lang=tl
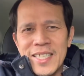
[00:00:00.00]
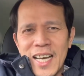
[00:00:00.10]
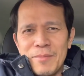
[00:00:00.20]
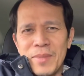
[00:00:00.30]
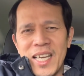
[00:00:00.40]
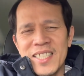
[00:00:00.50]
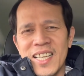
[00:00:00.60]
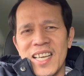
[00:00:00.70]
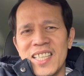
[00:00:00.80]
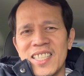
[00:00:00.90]
God bless
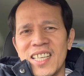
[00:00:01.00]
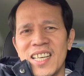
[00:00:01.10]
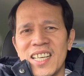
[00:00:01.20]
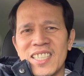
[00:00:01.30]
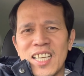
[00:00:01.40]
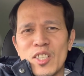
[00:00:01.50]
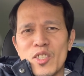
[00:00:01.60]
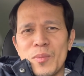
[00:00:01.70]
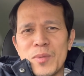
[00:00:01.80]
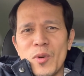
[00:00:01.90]
and uh, thank you
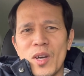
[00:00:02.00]
so much po.